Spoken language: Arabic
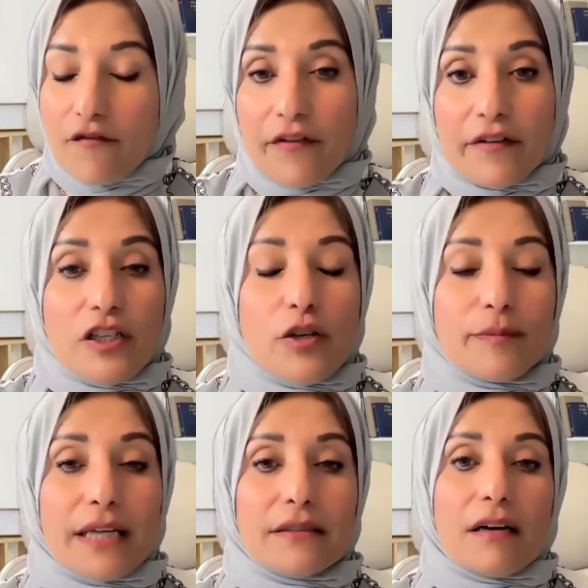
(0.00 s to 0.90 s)
ففي الفيديو
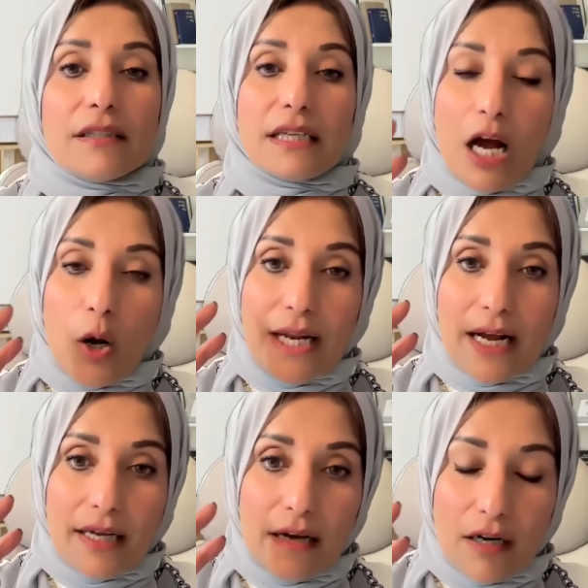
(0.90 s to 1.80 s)
بتاع النهارده انا هقول
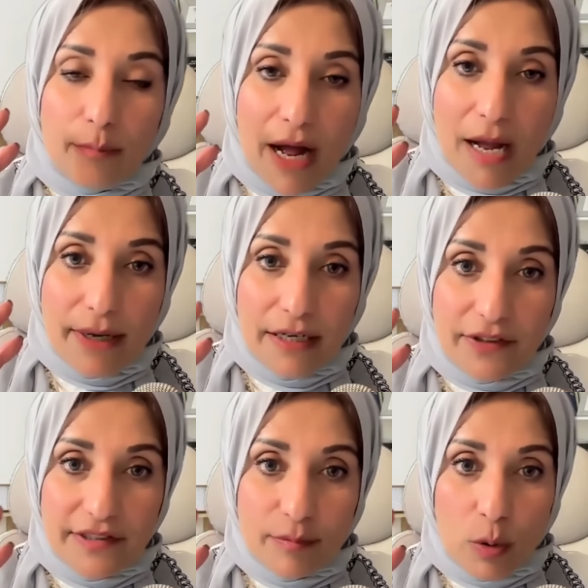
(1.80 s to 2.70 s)
لك على اربعه
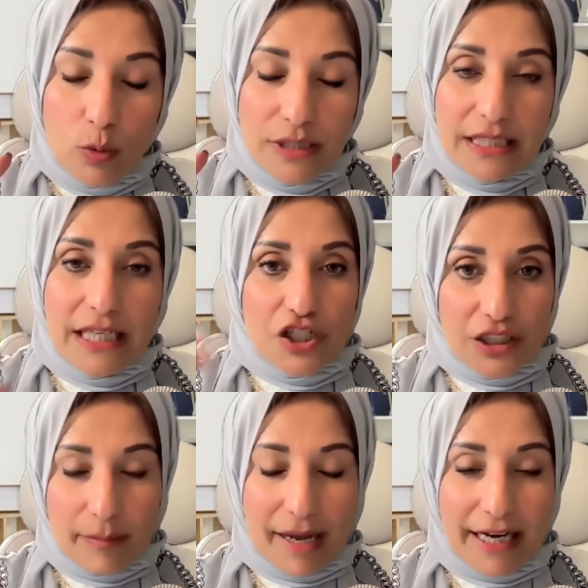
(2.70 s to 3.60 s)
بنفيتس موجودين
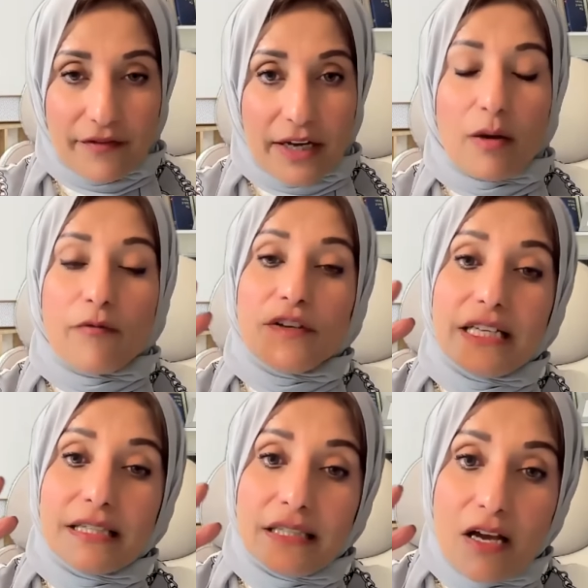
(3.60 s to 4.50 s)
عشان تبقى عارف عنهم
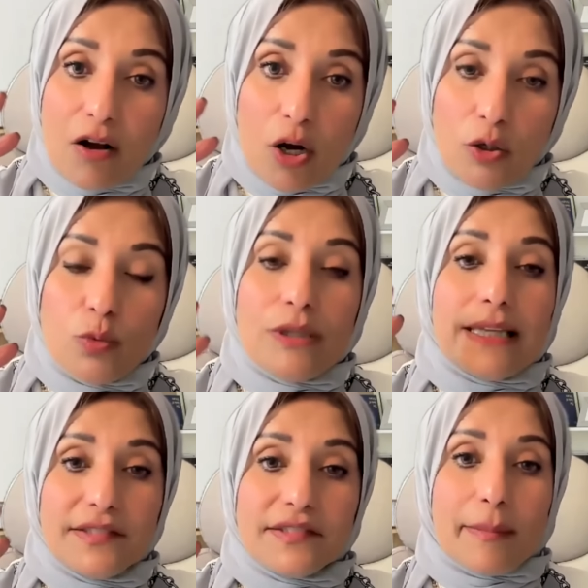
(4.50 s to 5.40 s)
في اتنين قانون
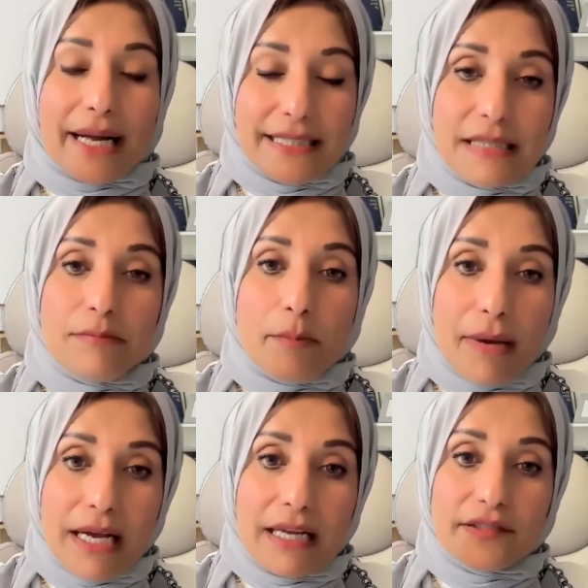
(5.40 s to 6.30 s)
لسه معديين من
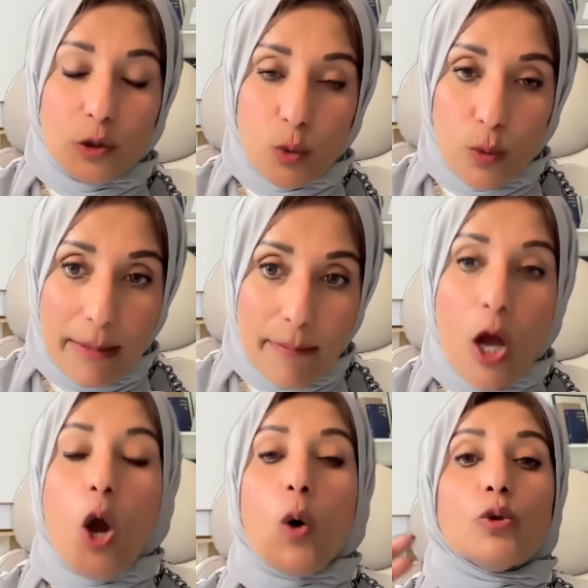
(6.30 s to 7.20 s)
مجلس النواب
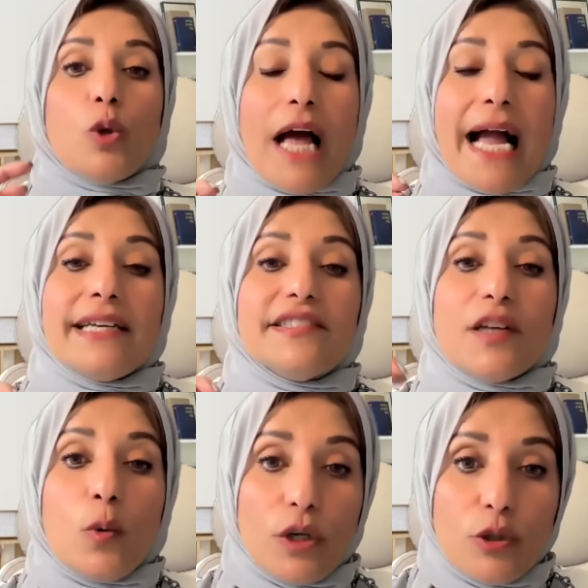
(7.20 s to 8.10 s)
ودول
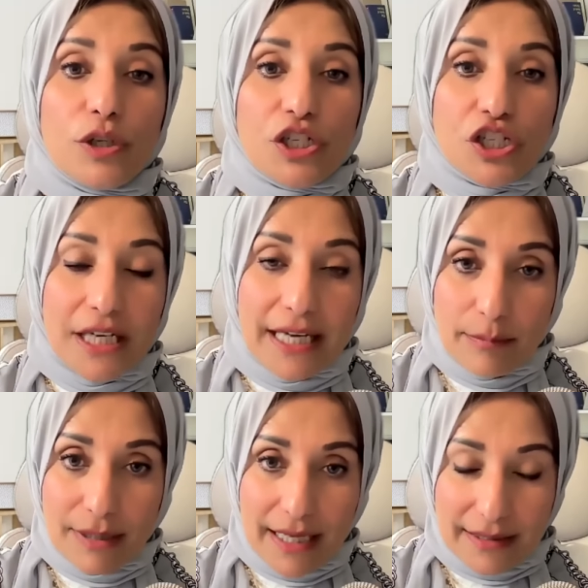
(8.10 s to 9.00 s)
هيزودوا الشيكات
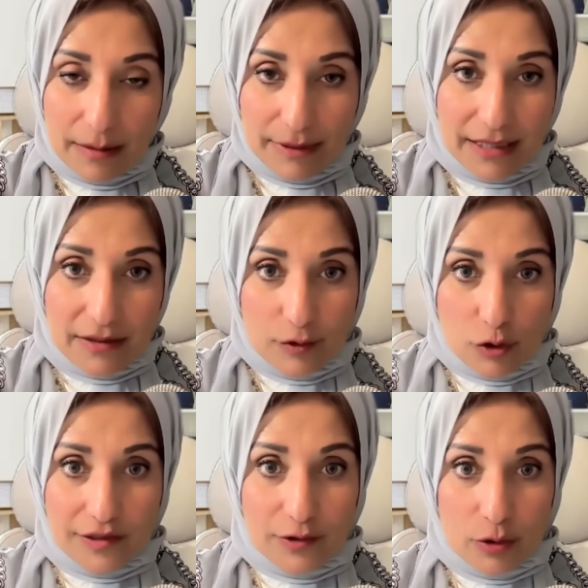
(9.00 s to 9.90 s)
بتاعتك بتاعت
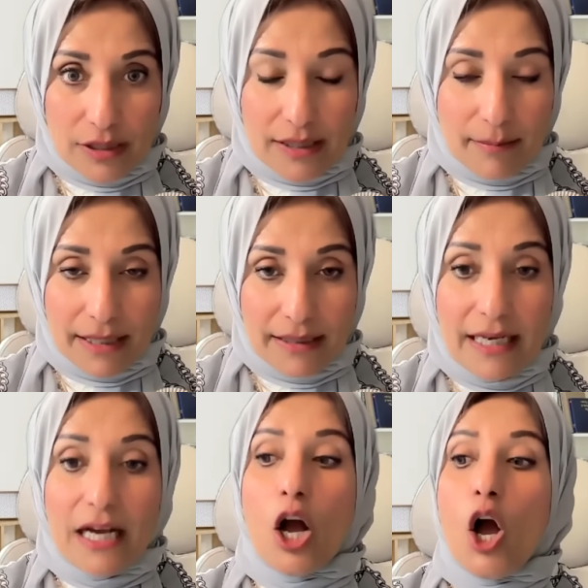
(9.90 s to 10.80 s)
السوشيال سيكيورتي لما
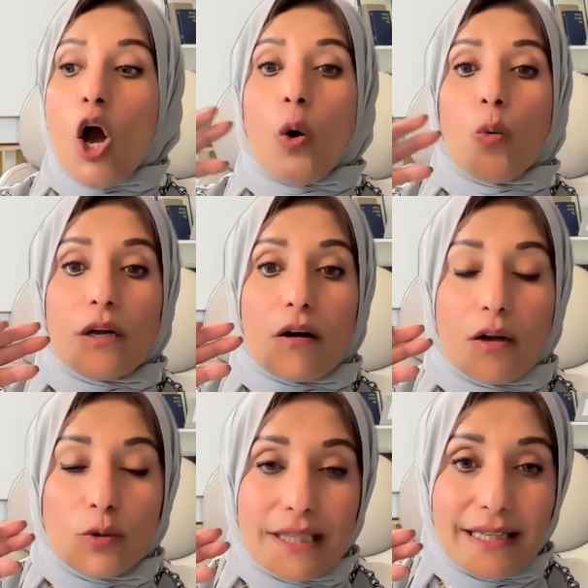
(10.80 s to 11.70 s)
تجيلك
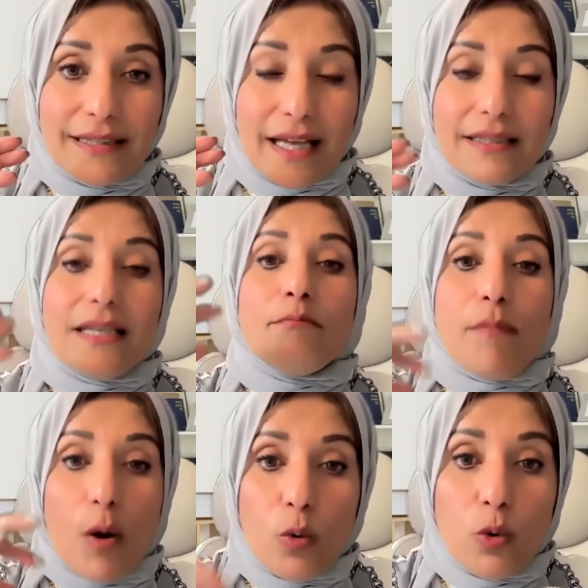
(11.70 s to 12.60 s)
والقانونين التانيين
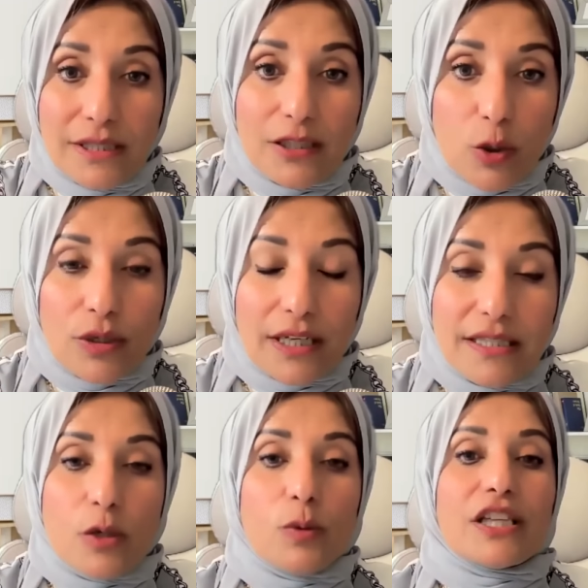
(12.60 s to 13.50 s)
موجودين
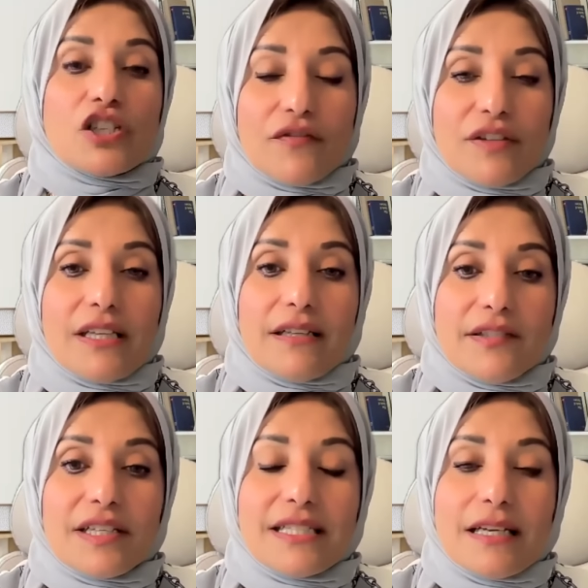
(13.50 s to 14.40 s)
اوريدي واكتشفت ان
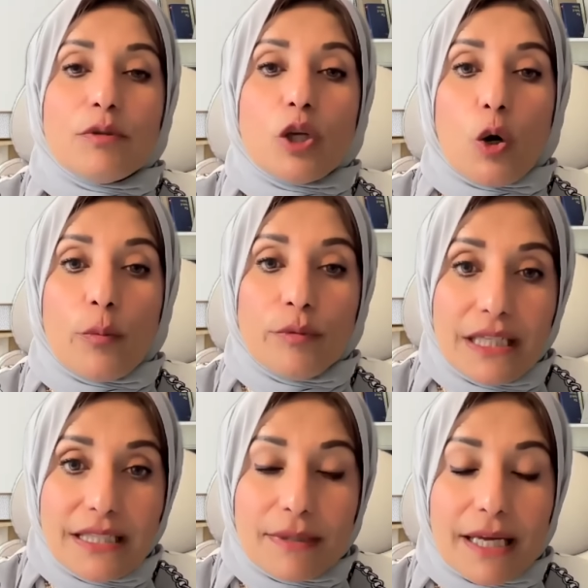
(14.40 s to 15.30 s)
ناس كتير من
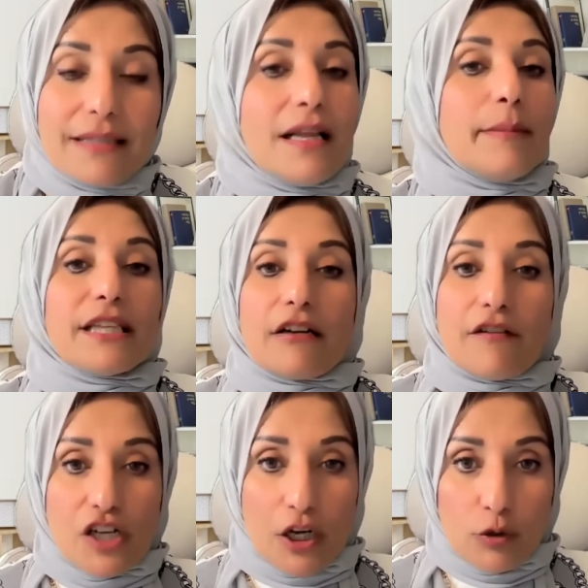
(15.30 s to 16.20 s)
الكوميونتي بتاعتنا ما
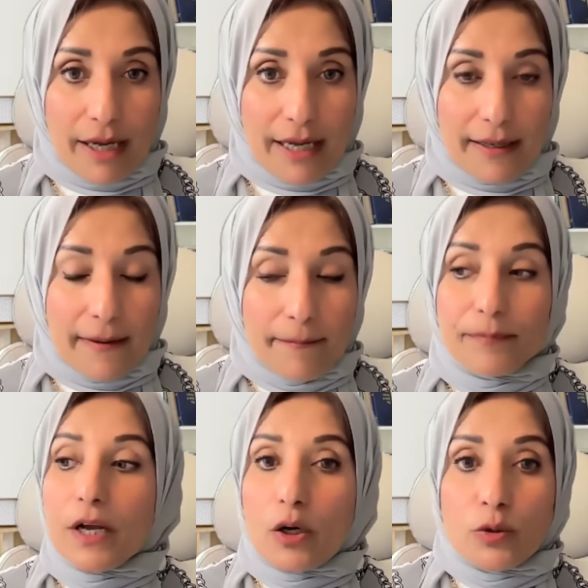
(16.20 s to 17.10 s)
تعرفش عنهم حاجه
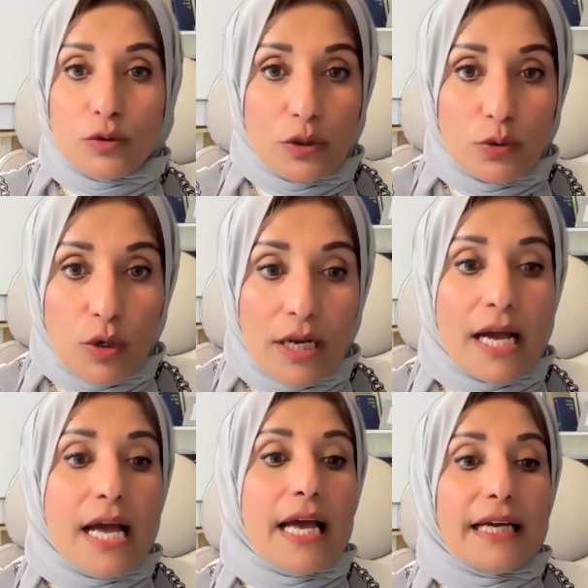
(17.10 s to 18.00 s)
القانونين دول
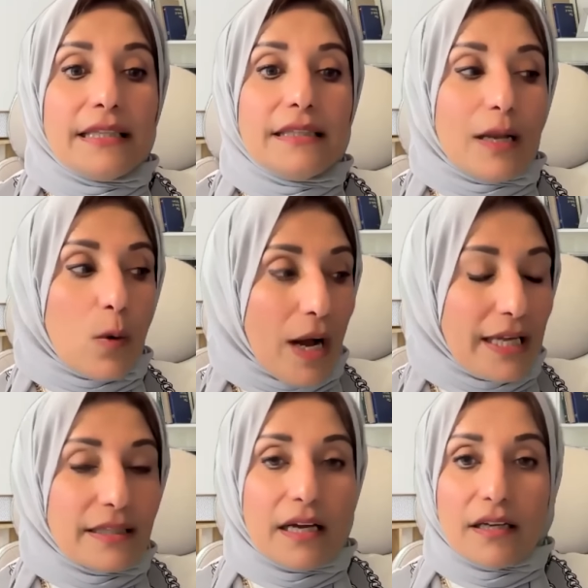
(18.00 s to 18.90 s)
ان لو
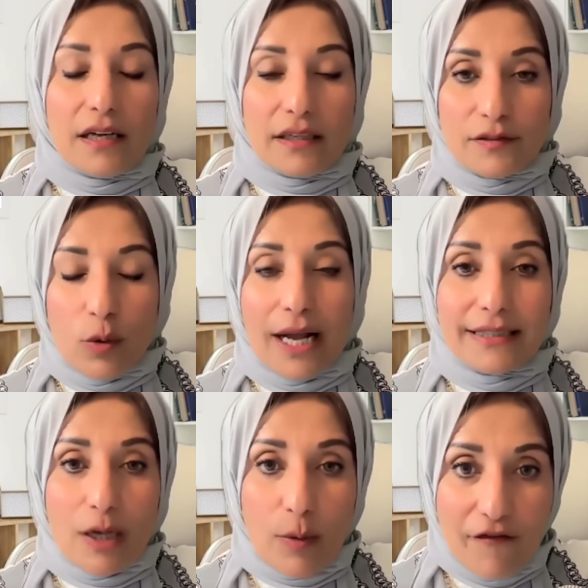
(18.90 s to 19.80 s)
واحده آه، زوجها
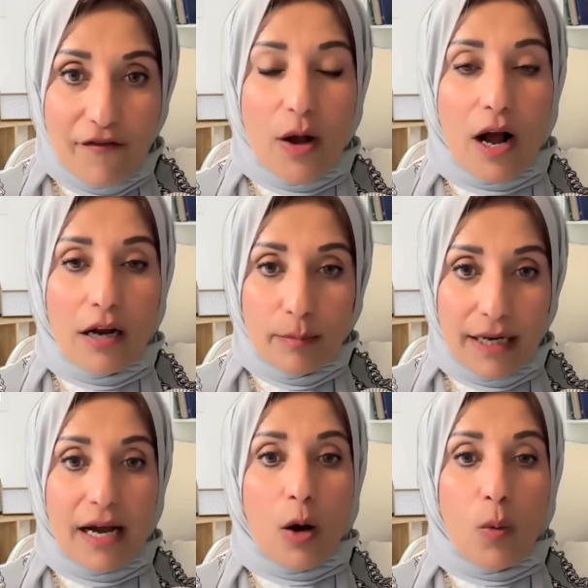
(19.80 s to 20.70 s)
توفى
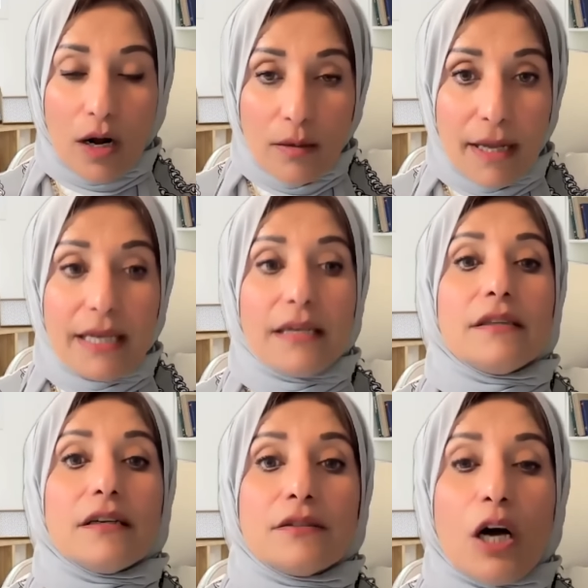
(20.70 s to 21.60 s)
ارمله او ارمل
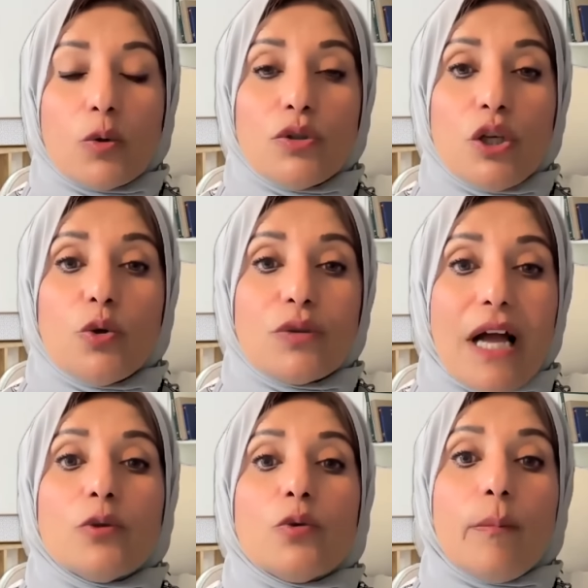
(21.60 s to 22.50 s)
تقدروا ان انتوا
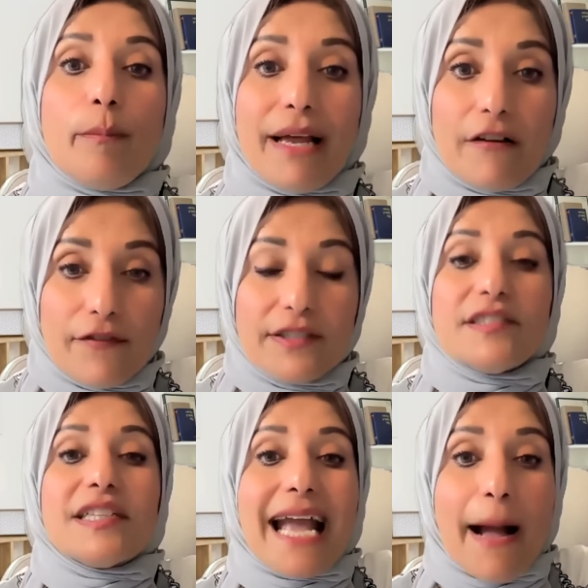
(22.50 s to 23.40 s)
تاخدوا
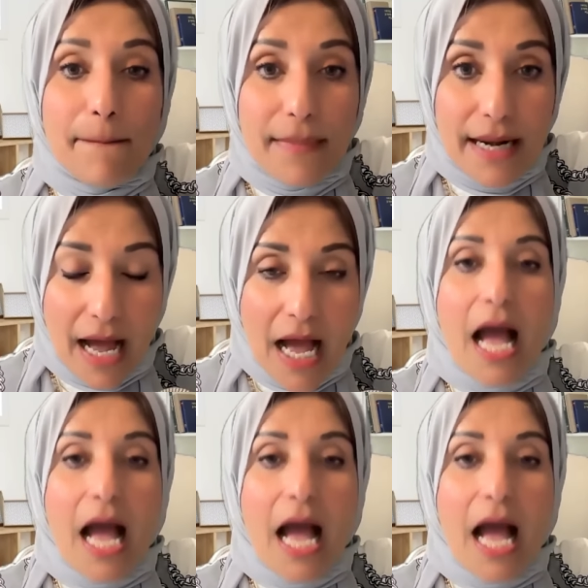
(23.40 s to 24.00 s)
البنفيتس كامله